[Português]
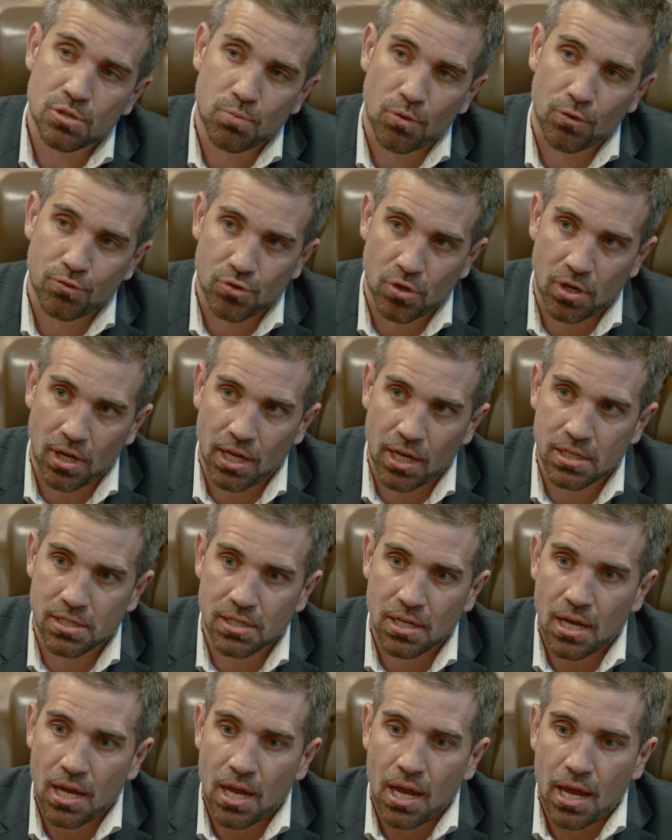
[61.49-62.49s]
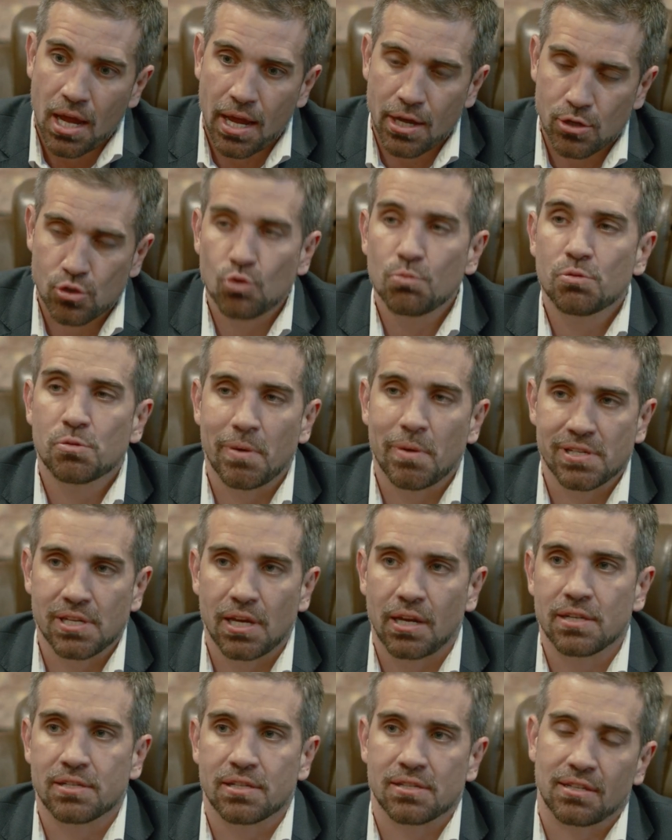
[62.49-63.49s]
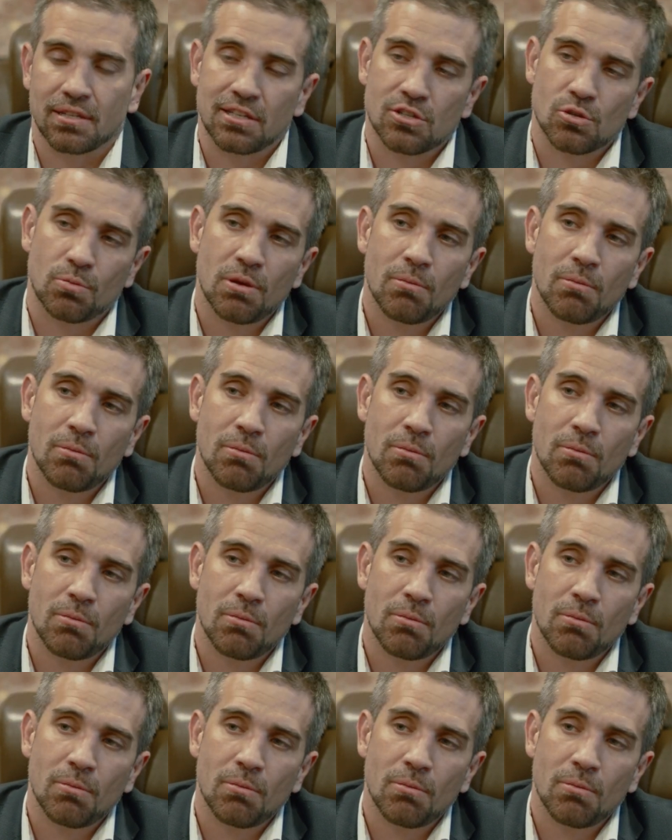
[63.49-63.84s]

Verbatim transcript: profissionais é, subespecialistas da atenção